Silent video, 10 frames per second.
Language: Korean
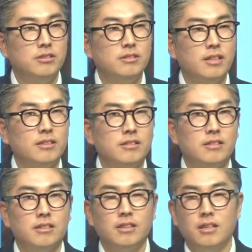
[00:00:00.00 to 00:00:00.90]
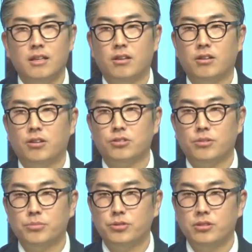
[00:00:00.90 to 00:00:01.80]
인생을 어,
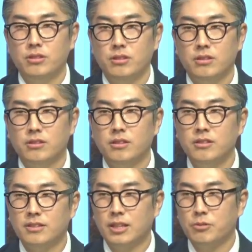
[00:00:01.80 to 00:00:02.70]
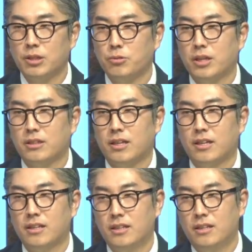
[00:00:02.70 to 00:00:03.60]
떤 분은 등산과도
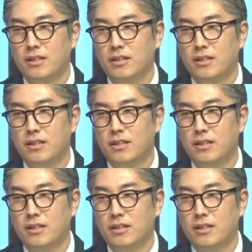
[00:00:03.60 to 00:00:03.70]
같다.